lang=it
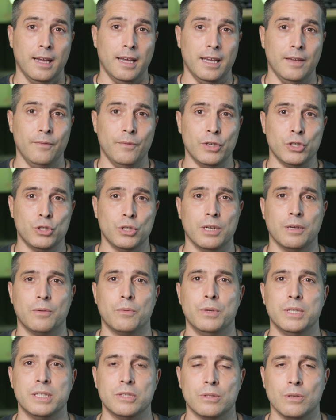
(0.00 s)
invece
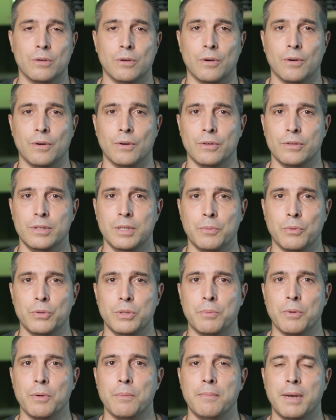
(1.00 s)
questo tipo
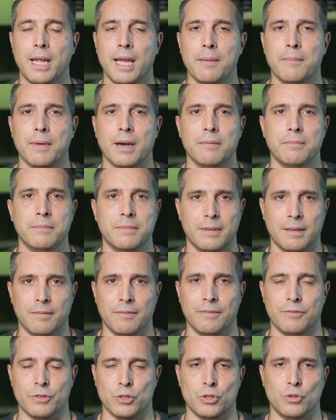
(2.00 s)
di problema,
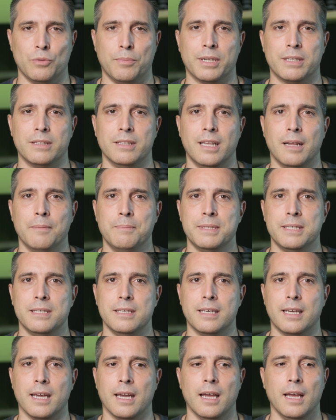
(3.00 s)
facendo parte della
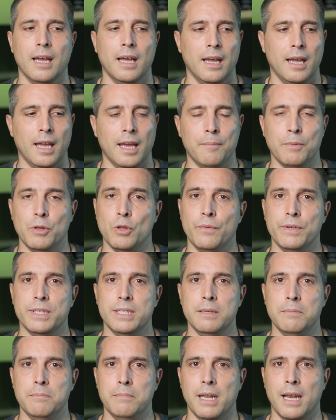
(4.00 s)
psiche, è meno
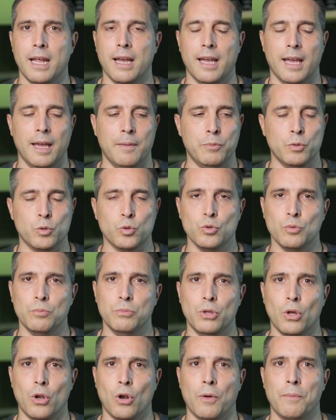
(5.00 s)
visibile, è più
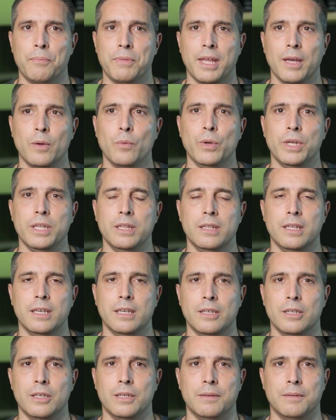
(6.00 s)
subdolo e
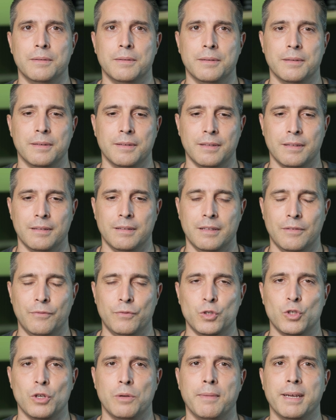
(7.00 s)
quindi eh,
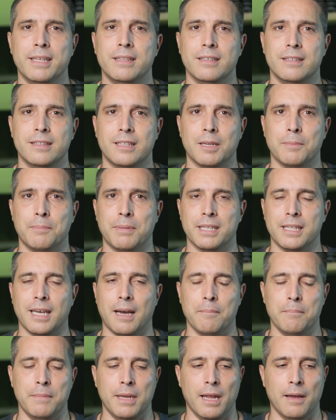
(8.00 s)
difficilmente
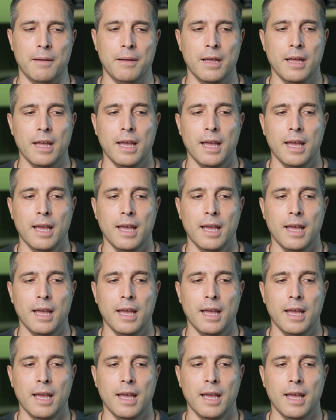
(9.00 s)
interpretabile